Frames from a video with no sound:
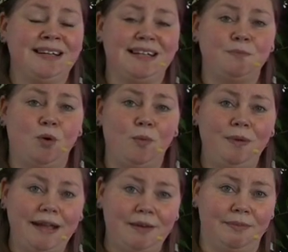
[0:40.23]
Das
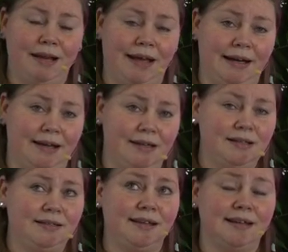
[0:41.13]
Problem leider
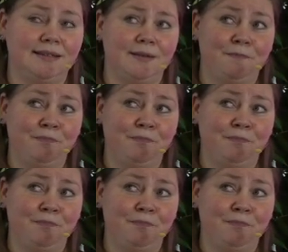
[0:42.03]
ist, dass